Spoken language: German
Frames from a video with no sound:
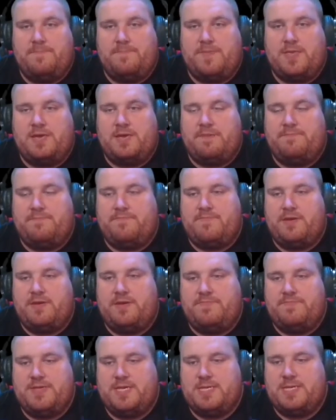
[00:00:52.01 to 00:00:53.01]
ich habe ich
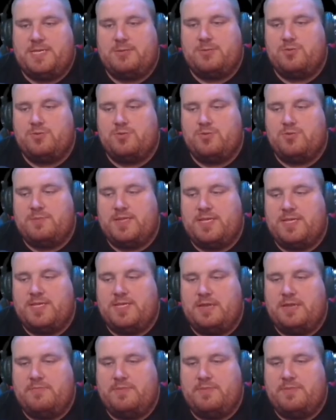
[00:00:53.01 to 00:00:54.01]
hab Besseres zu tun, als meine
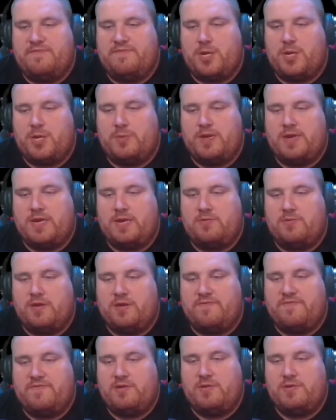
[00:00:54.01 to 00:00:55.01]
Zeit damit zu verschwenden,
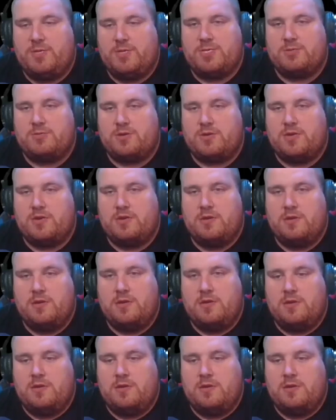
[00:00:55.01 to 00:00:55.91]
euch auf die Nüsse zu gehen.